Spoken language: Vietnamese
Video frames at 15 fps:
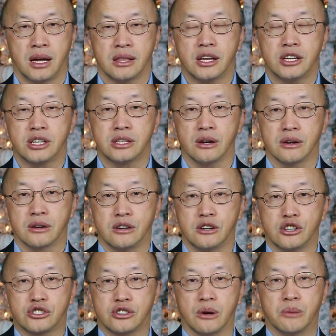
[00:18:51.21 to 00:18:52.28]
thế sự thật cứ
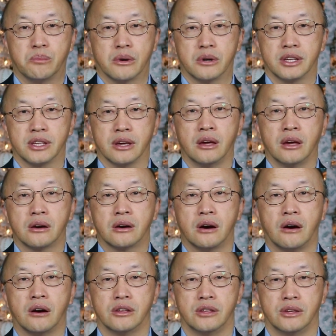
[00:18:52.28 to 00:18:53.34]
trò bố này chị có
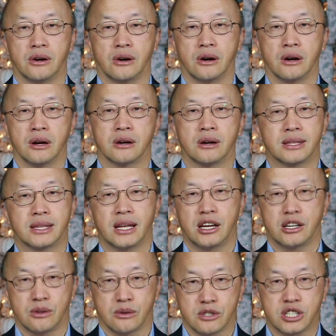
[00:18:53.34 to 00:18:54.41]
họ nhỏ có chạy lại
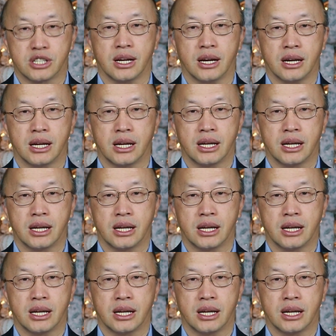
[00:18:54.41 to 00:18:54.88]
rồng sát